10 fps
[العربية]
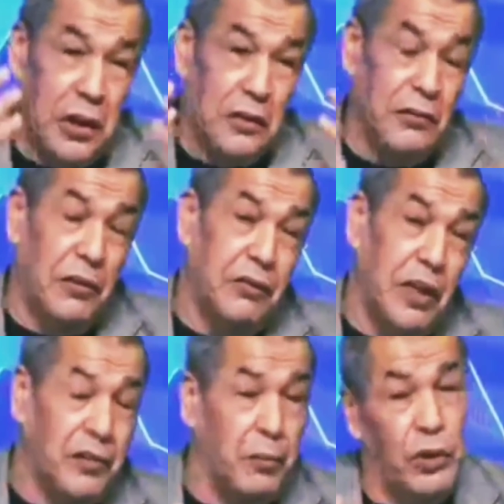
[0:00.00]
في
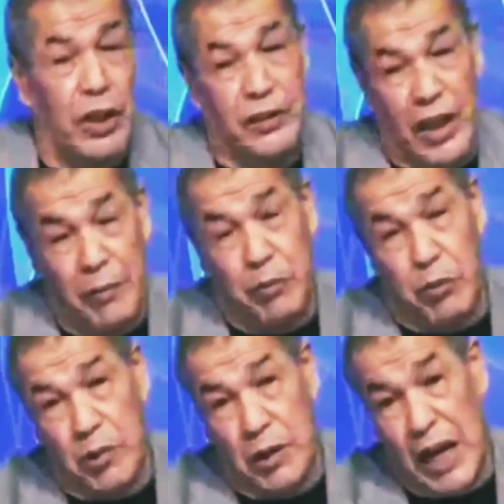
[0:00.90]
الفيسبوك لا
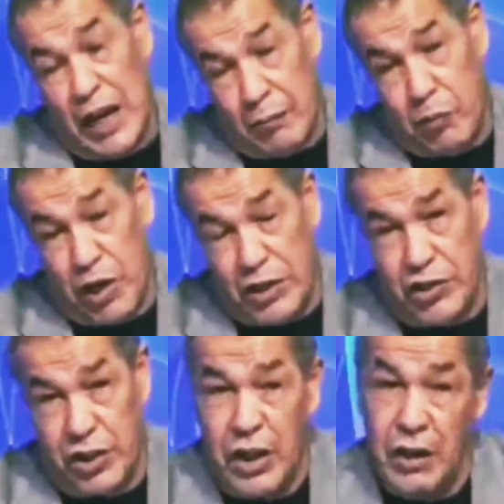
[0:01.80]
يحبوا لا يحبوا هذا
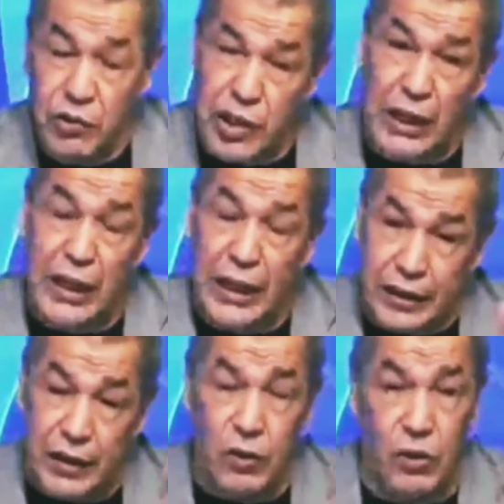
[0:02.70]
الشيء مش عليه
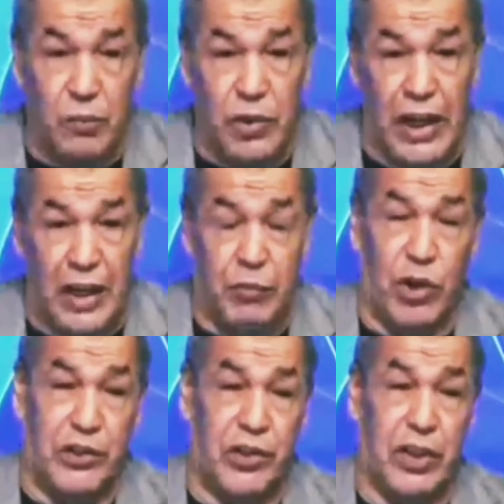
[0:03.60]
ديروا لهم ولا
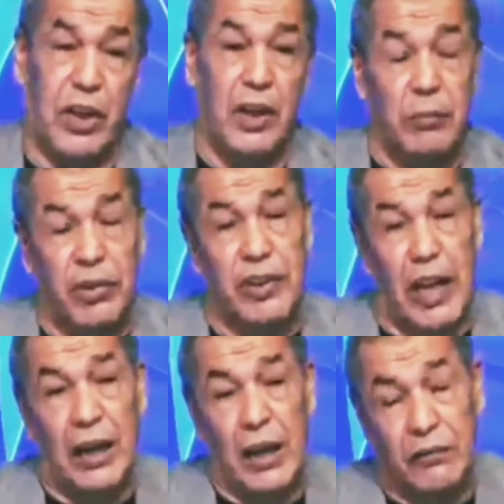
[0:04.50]
يحبوا هذا الشيء
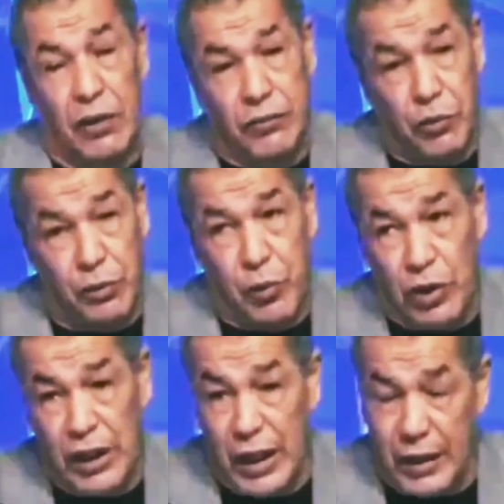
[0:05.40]
بصح في
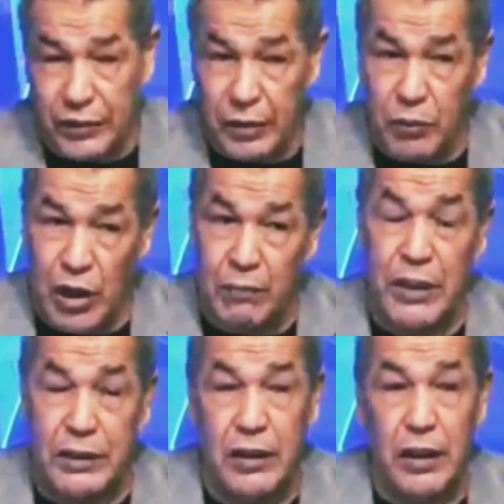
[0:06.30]
الفوتبول يا سي
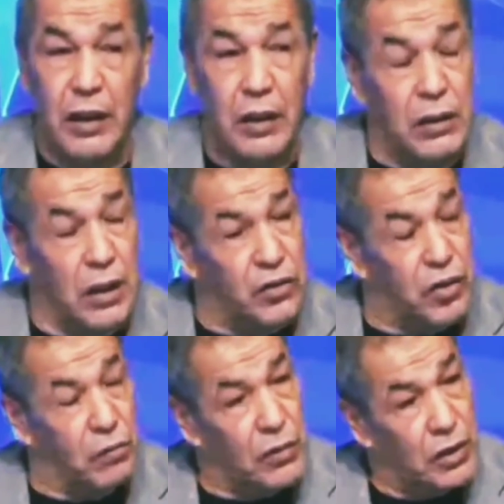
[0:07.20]
محمد ينجم